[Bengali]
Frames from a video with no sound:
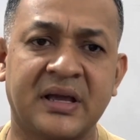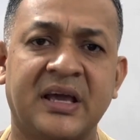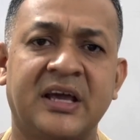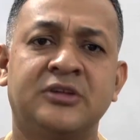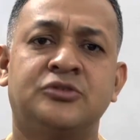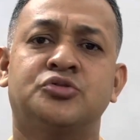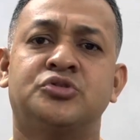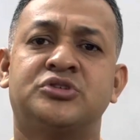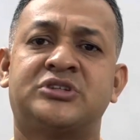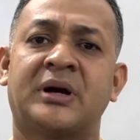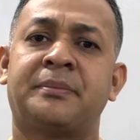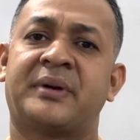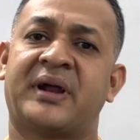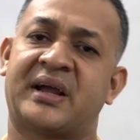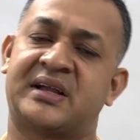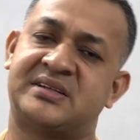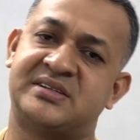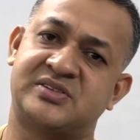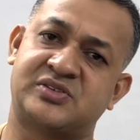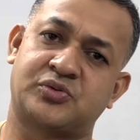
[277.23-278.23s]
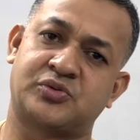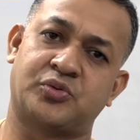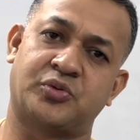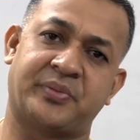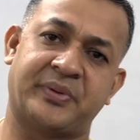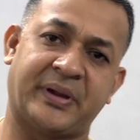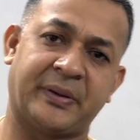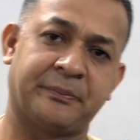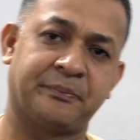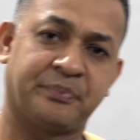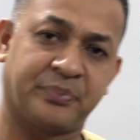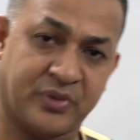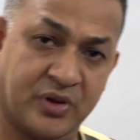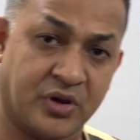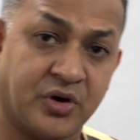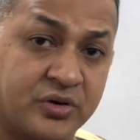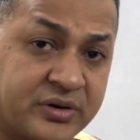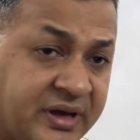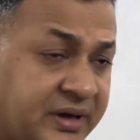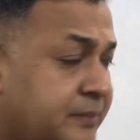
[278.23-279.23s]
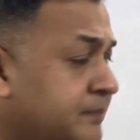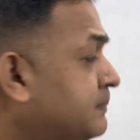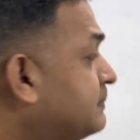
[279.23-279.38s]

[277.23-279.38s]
এই দুইটা প্র্যাকটিস করবে ওকে